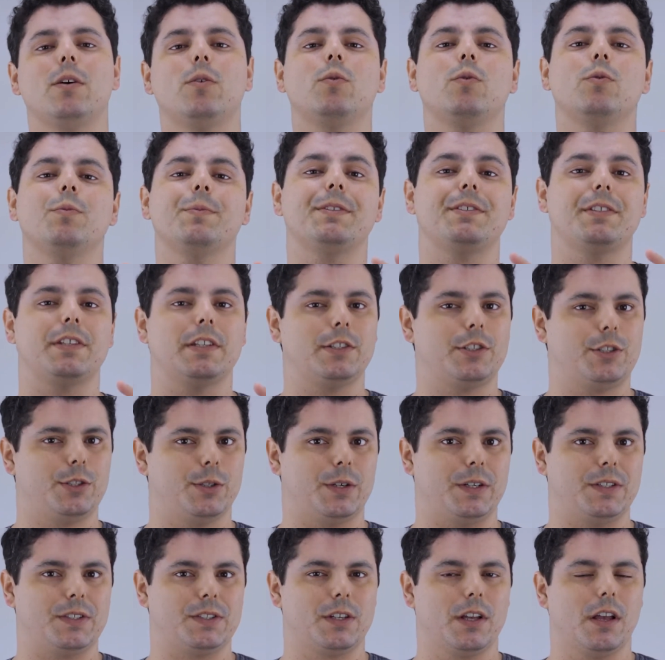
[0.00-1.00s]
em algumas
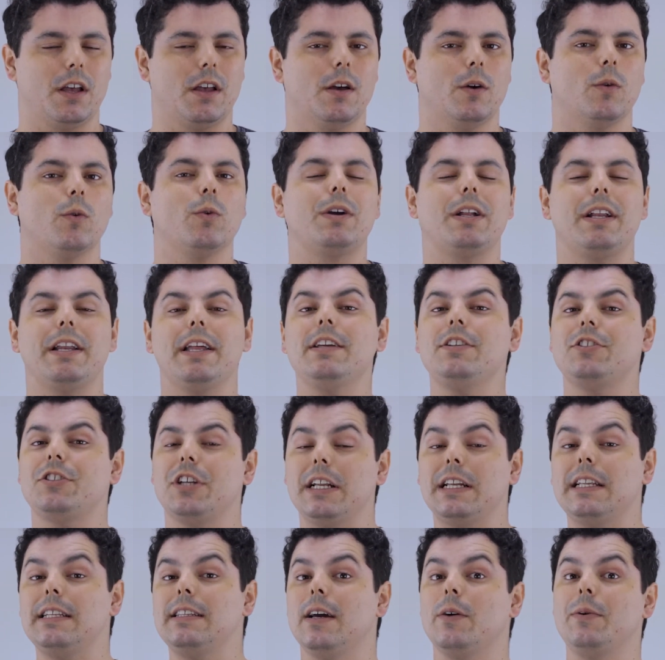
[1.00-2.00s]
regiões. O cliente
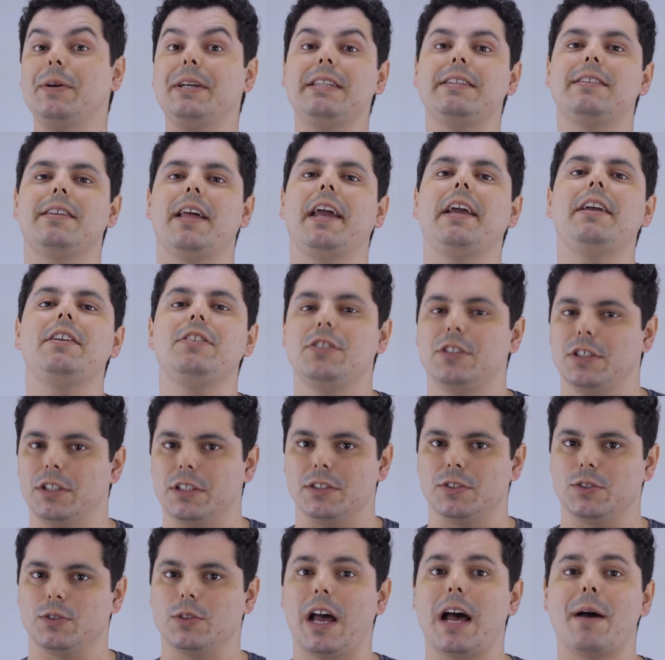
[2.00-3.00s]
ele não entende
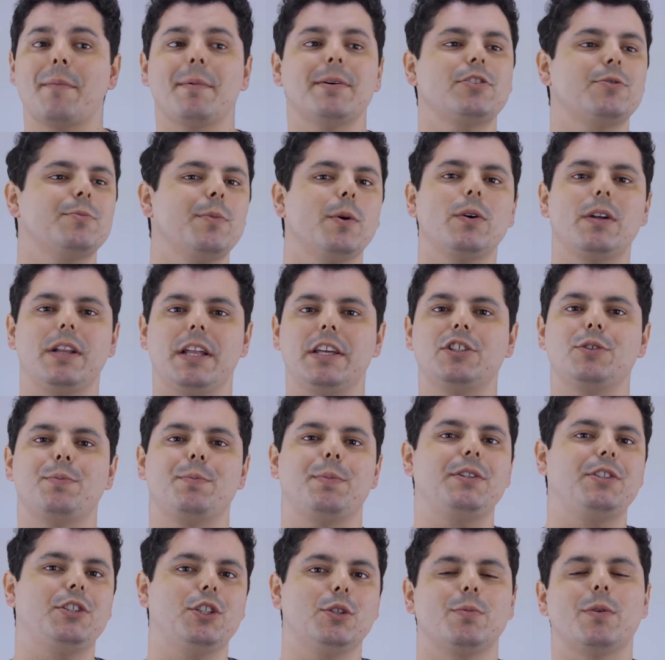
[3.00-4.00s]
isso. Ah, mas o meu cliente
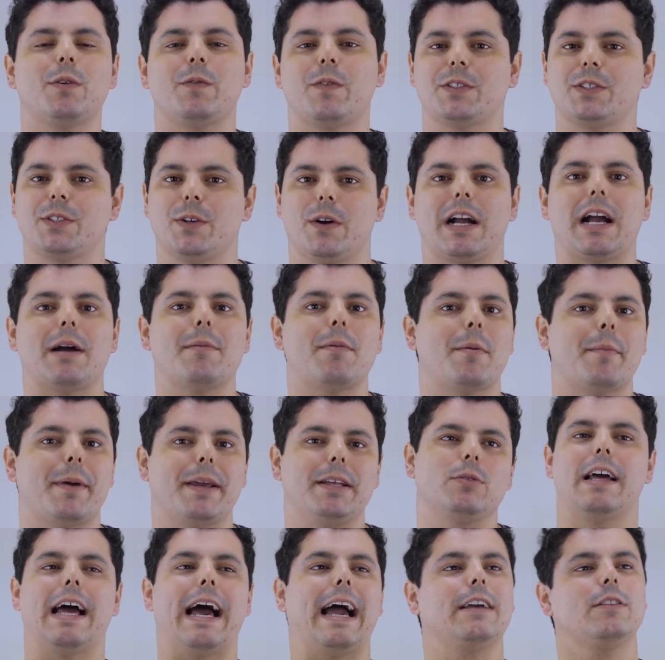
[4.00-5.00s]
pediu para fazer o
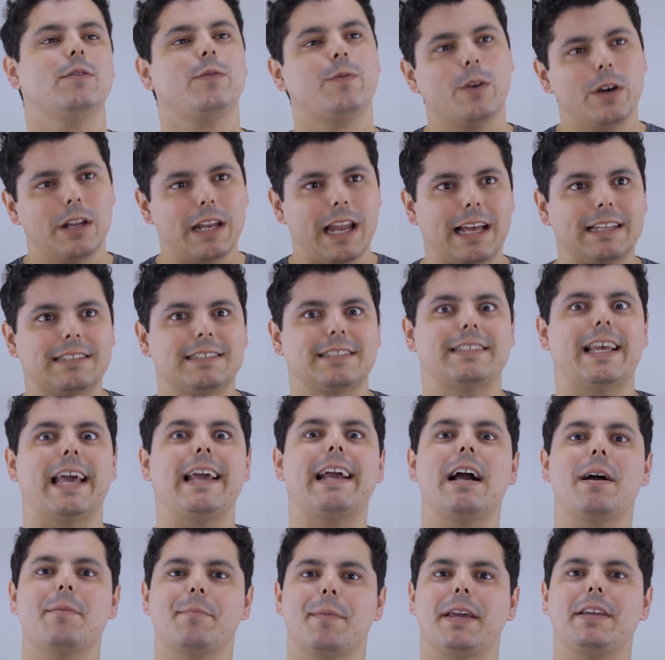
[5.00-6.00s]
acabamento. Aí tu foi lá
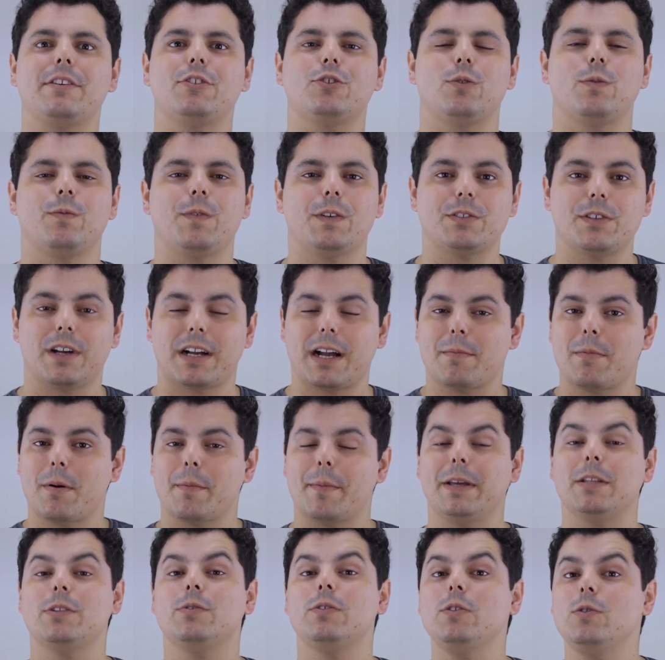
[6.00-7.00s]
cegamente, tu fez o
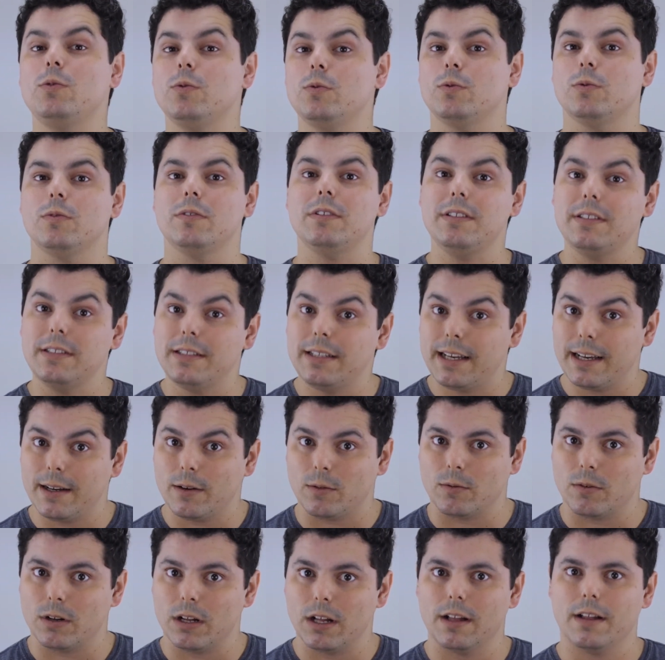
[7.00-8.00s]
acabamento em tudo.
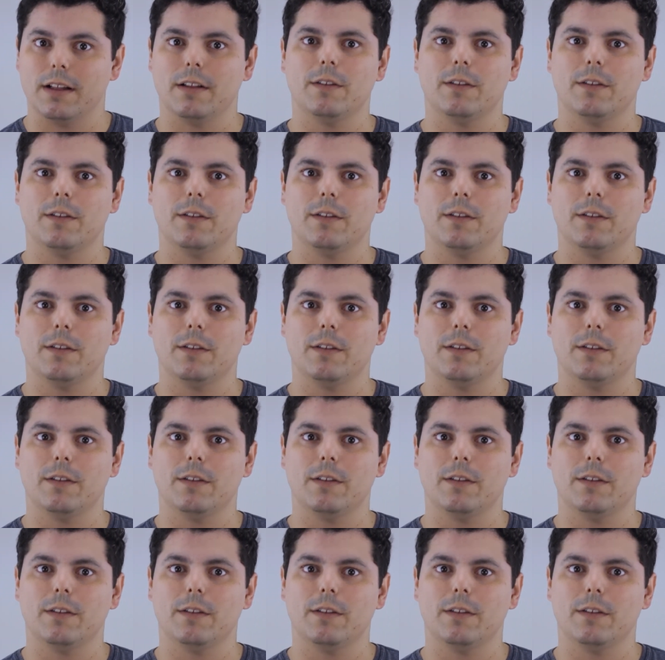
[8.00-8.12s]
Não.